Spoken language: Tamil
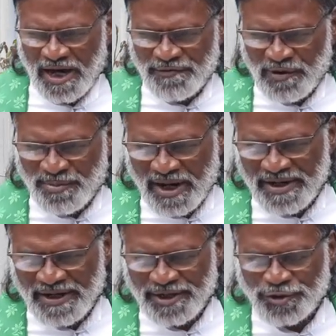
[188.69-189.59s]

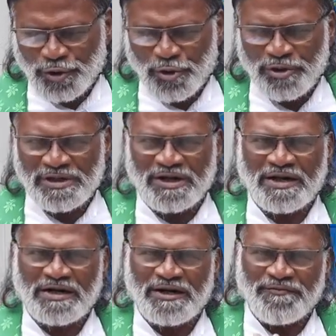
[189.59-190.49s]
ஆர்வமாக
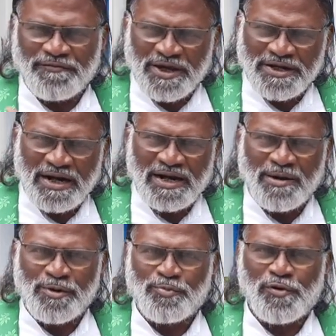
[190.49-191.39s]
எடுத்துக்கொள்ளுகிறார்கள் வேறு
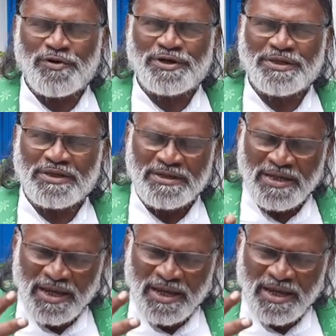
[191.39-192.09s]
இல்லாமல் போகிறது